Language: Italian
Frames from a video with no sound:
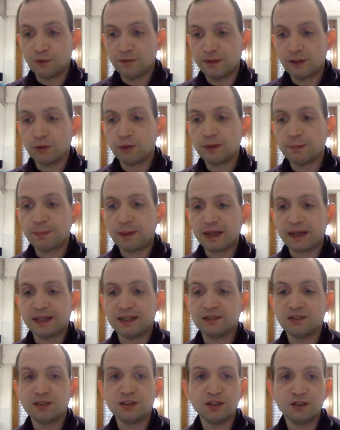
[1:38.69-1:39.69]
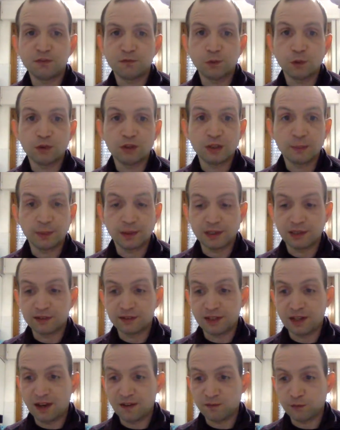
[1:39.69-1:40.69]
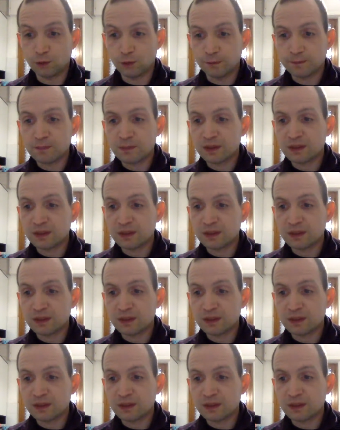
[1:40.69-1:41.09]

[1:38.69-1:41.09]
ovvero i pacchetti di sfondi per il telefono,